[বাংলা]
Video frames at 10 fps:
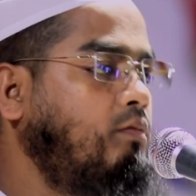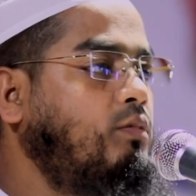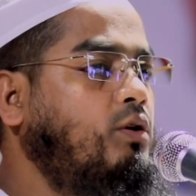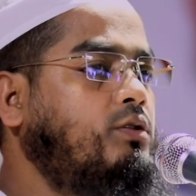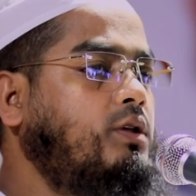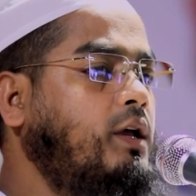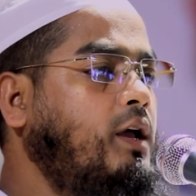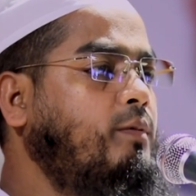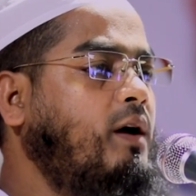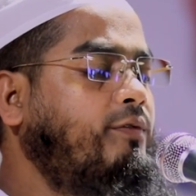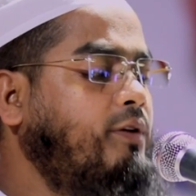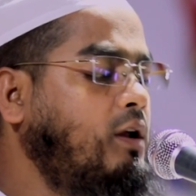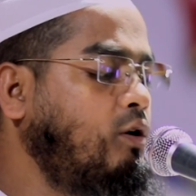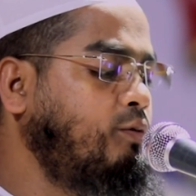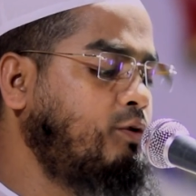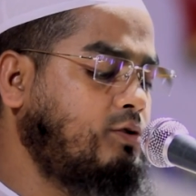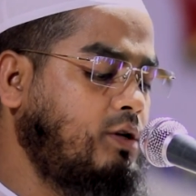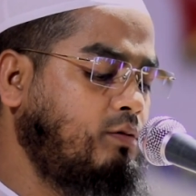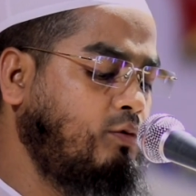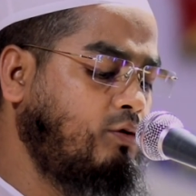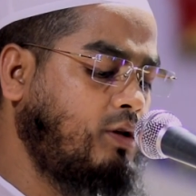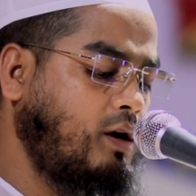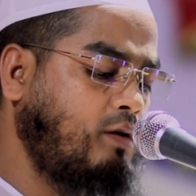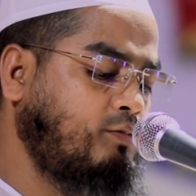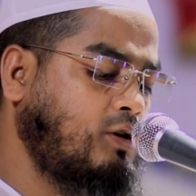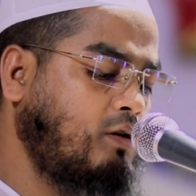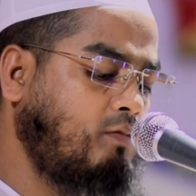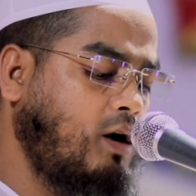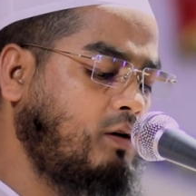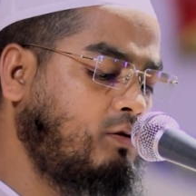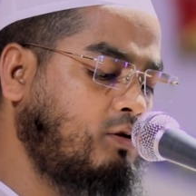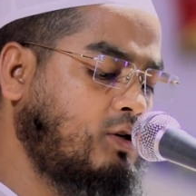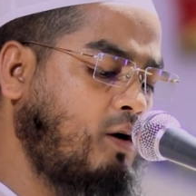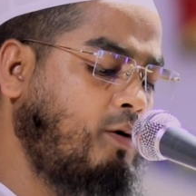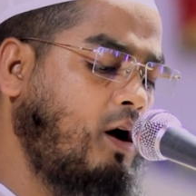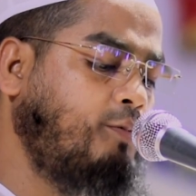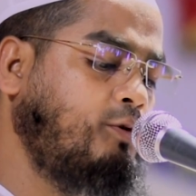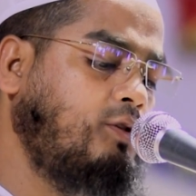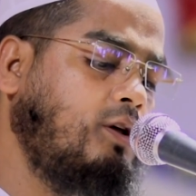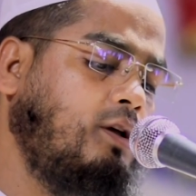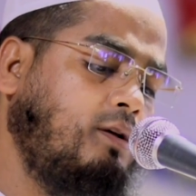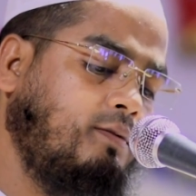মহতি এ মাহফিলে উপস্থিত মোহতারাম সম্মানিত সভাপতি